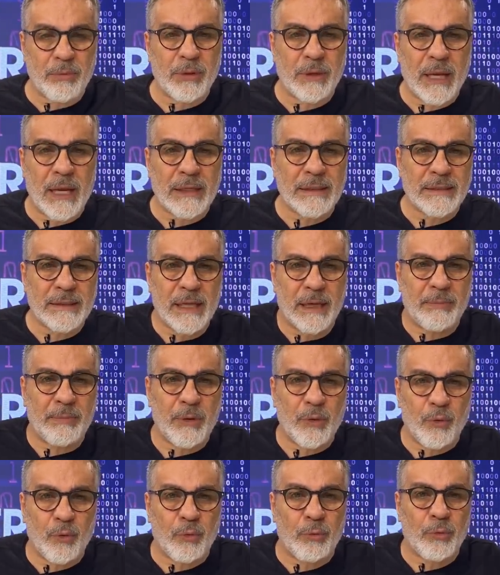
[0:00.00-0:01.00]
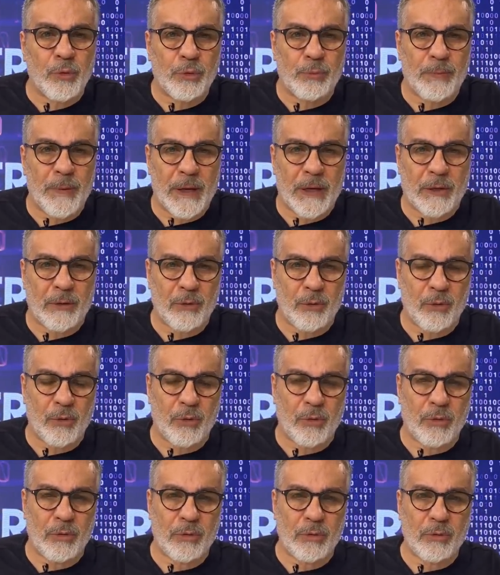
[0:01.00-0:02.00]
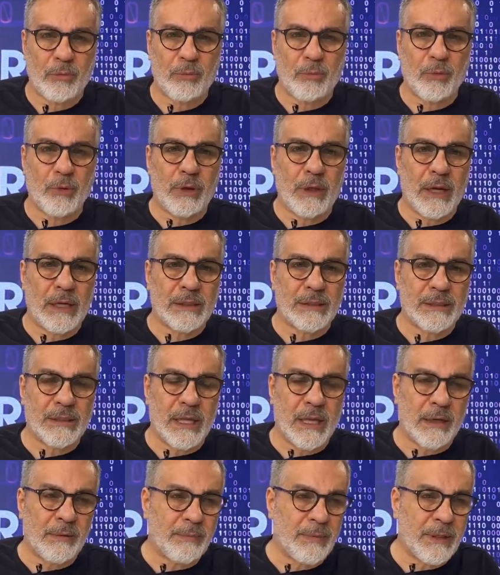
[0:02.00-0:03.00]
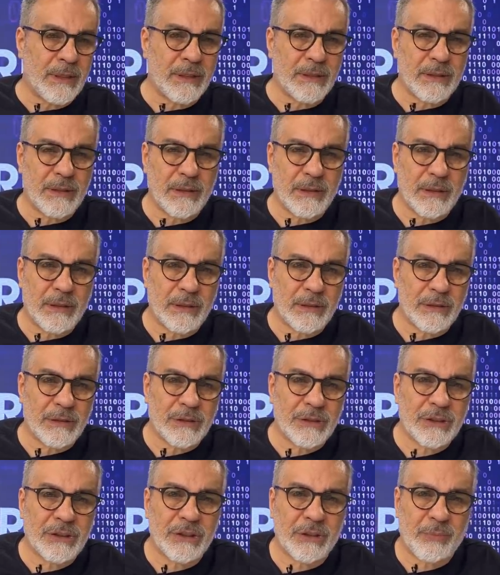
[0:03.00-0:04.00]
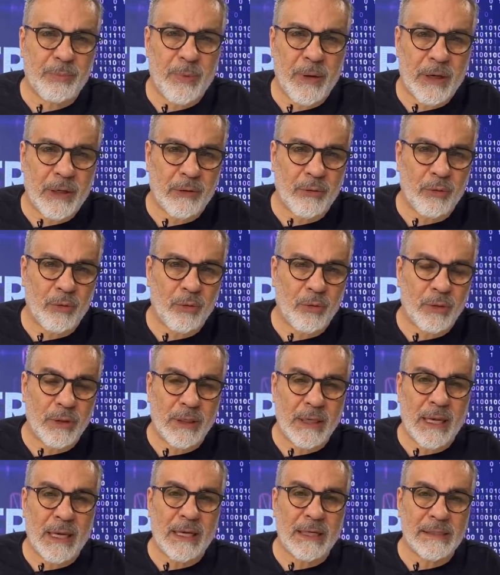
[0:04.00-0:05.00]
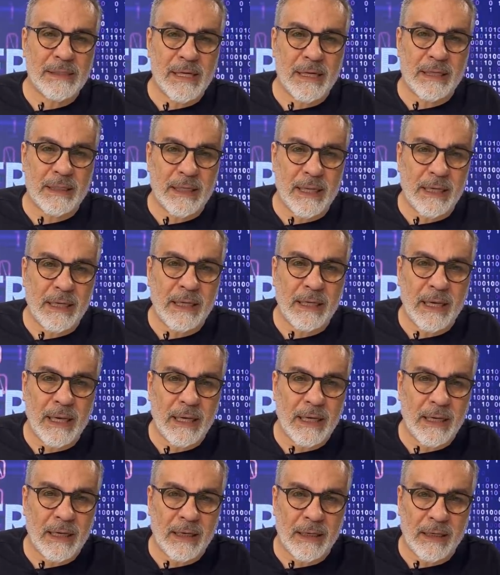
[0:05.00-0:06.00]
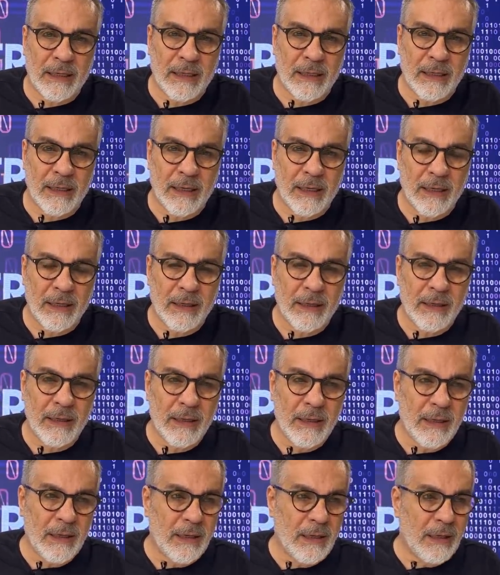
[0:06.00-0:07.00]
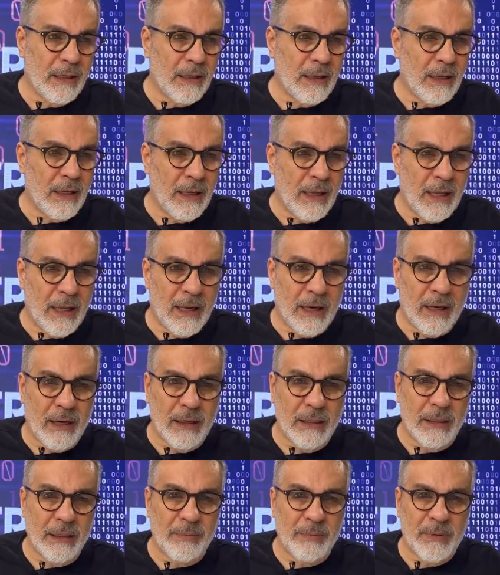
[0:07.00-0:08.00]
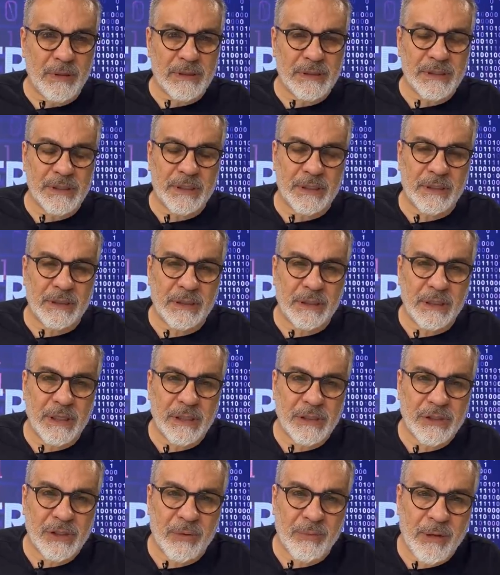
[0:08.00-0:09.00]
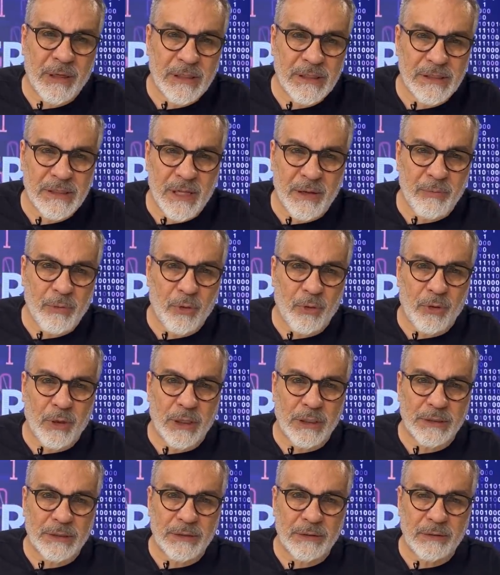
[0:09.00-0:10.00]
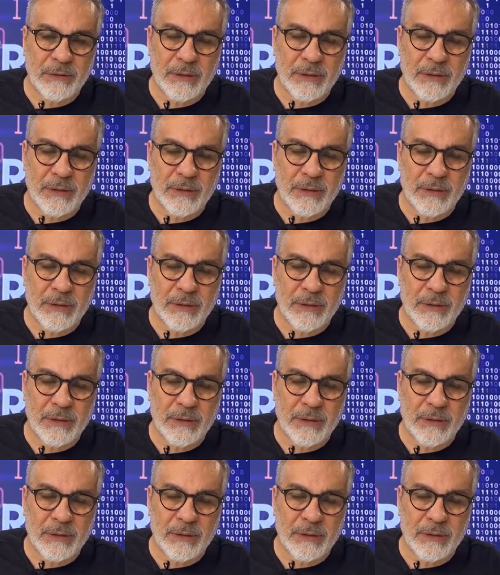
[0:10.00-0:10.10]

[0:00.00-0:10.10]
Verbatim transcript: Bu gençler bir umut bekliyor. Bu gençler bir ışık bekliyor. Gelecekleriyle ilgili e, herhangi bir sıkıntı yaşamak istemiyorlar.